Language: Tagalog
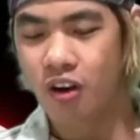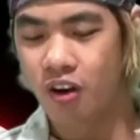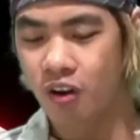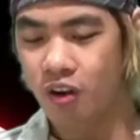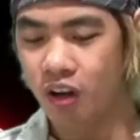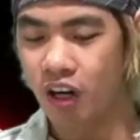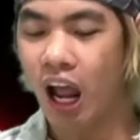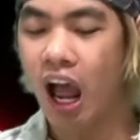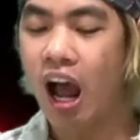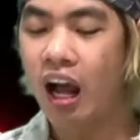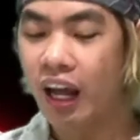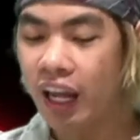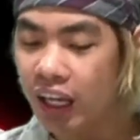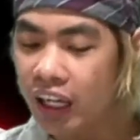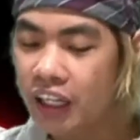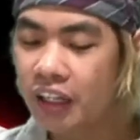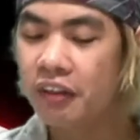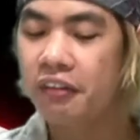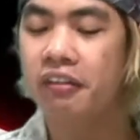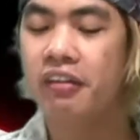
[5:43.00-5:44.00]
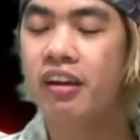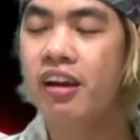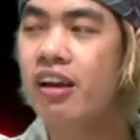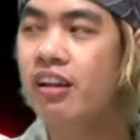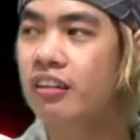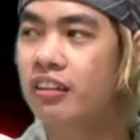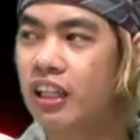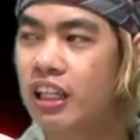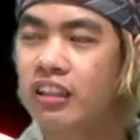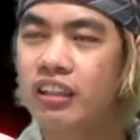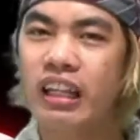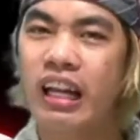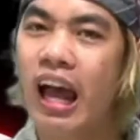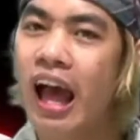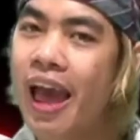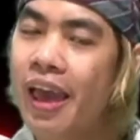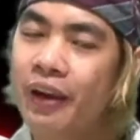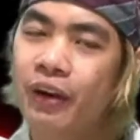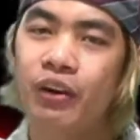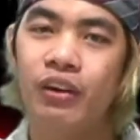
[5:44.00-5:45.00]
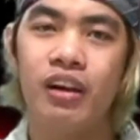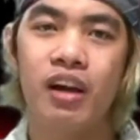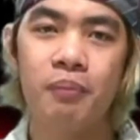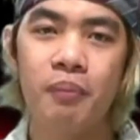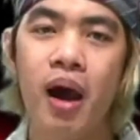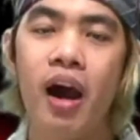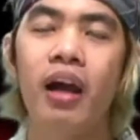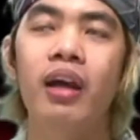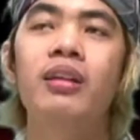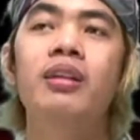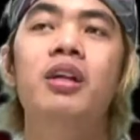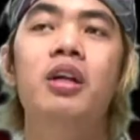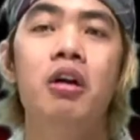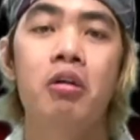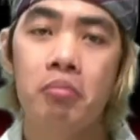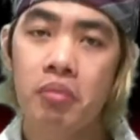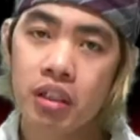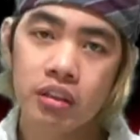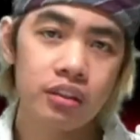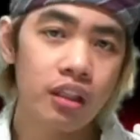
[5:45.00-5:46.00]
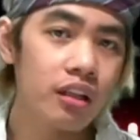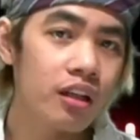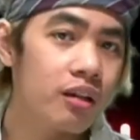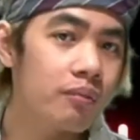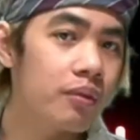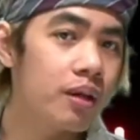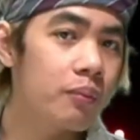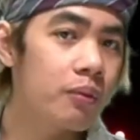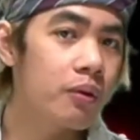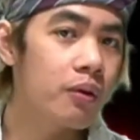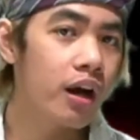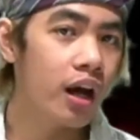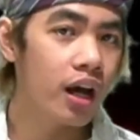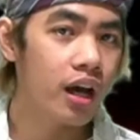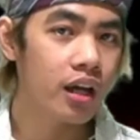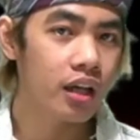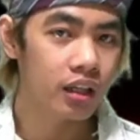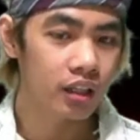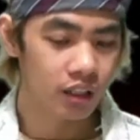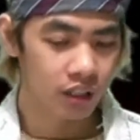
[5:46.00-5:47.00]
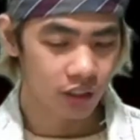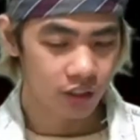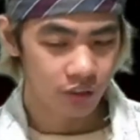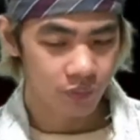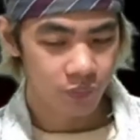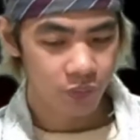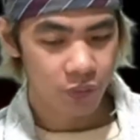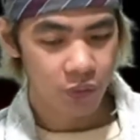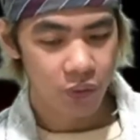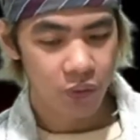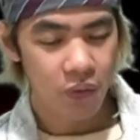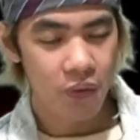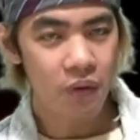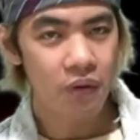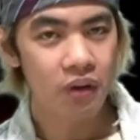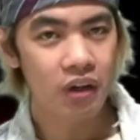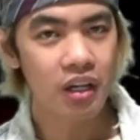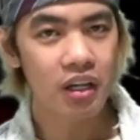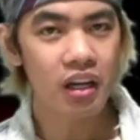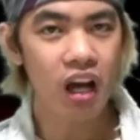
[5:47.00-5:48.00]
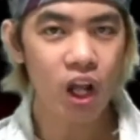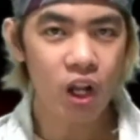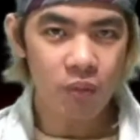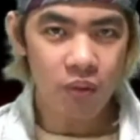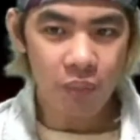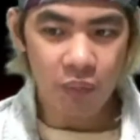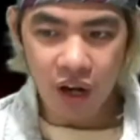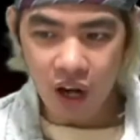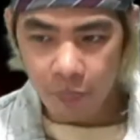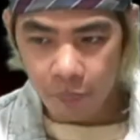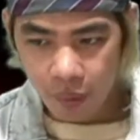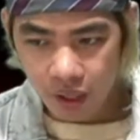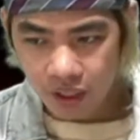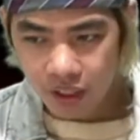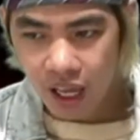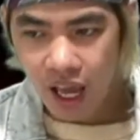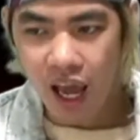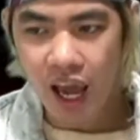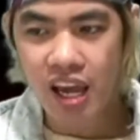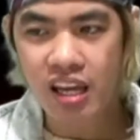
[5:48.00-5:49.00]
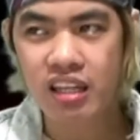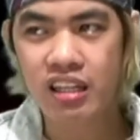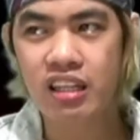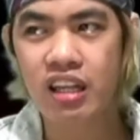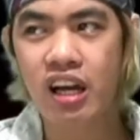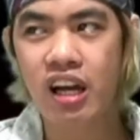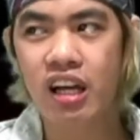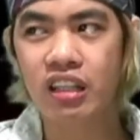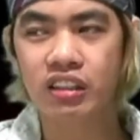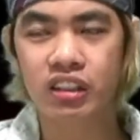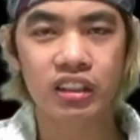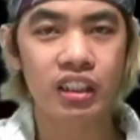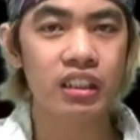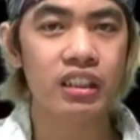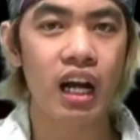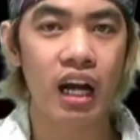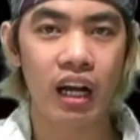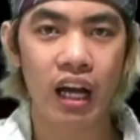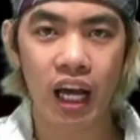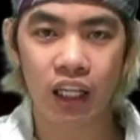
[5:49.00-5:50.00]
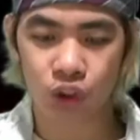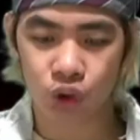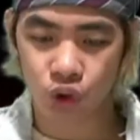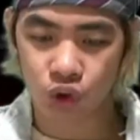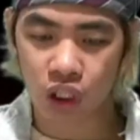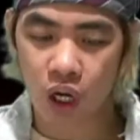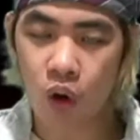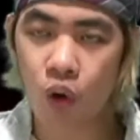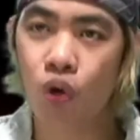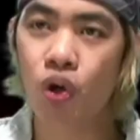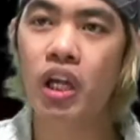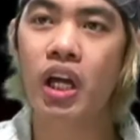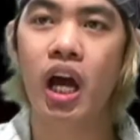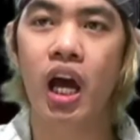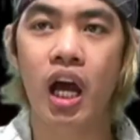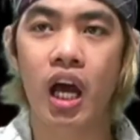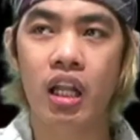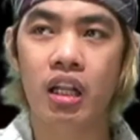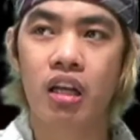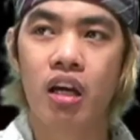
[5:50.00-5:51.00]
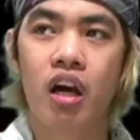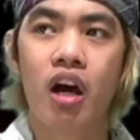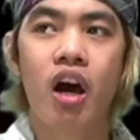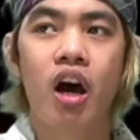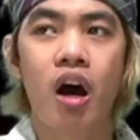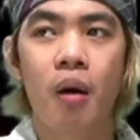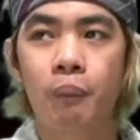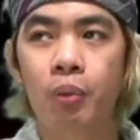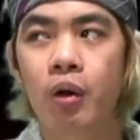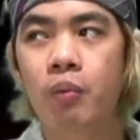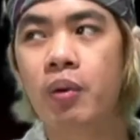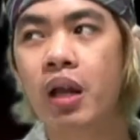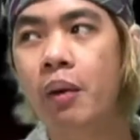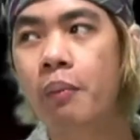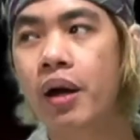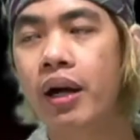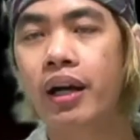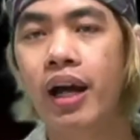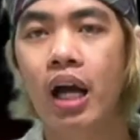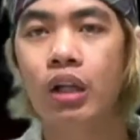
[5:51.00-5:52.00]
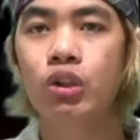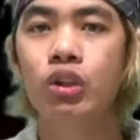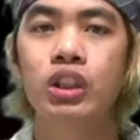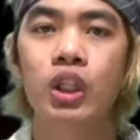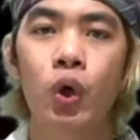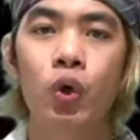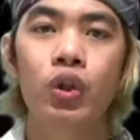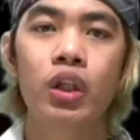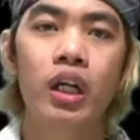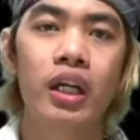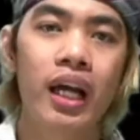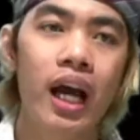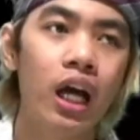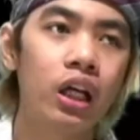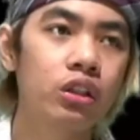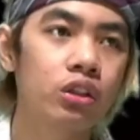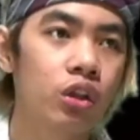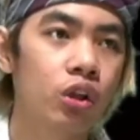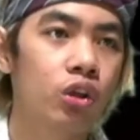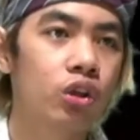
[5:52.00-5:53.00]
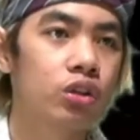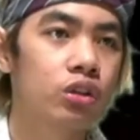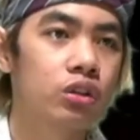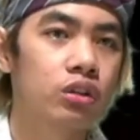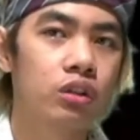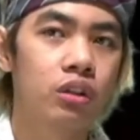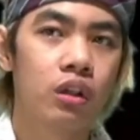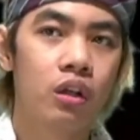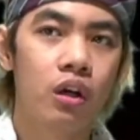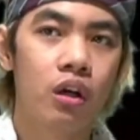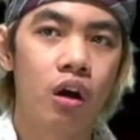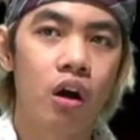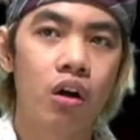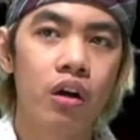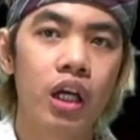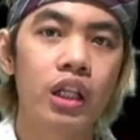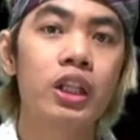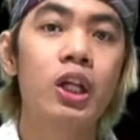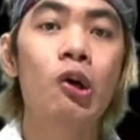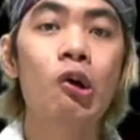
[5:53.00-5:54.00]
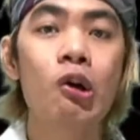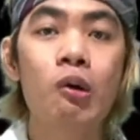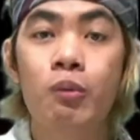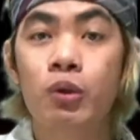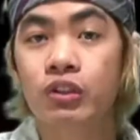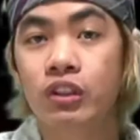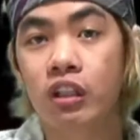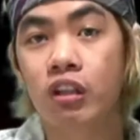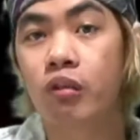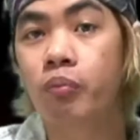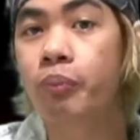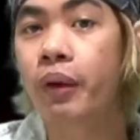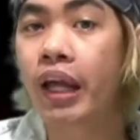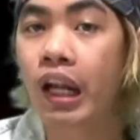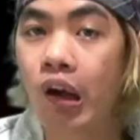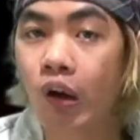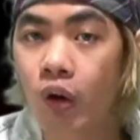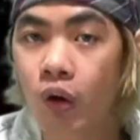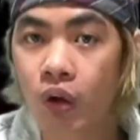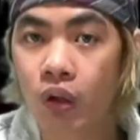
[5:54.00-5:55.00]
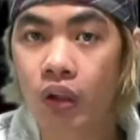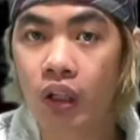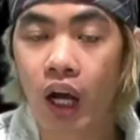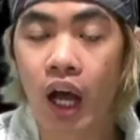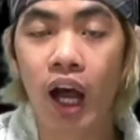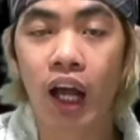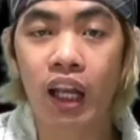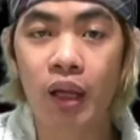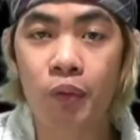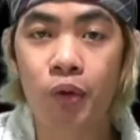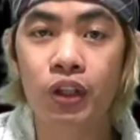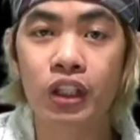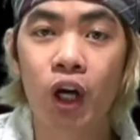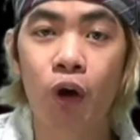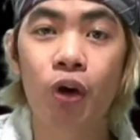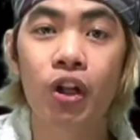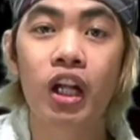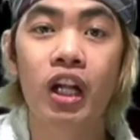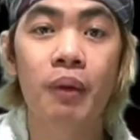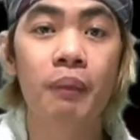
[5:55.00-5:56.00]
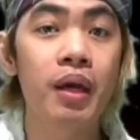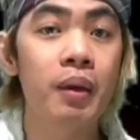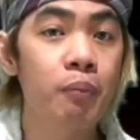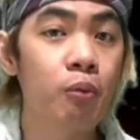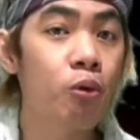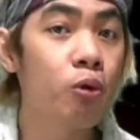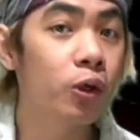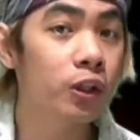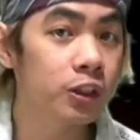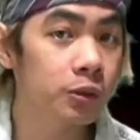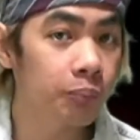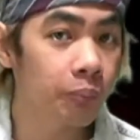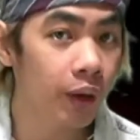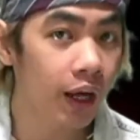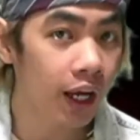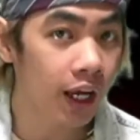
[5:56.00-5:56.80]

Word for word: kakainin ko yan, titirahin ko yan. Bakit? Minsan lang mabuhay. Okay, ano man mga pagkain niya? Sige, gagastosan ko yan. Ang problema, gastos ako ng gastos, Alright, nauubos na yung pera ko. Nakakalimutan ko na na may bukas pa.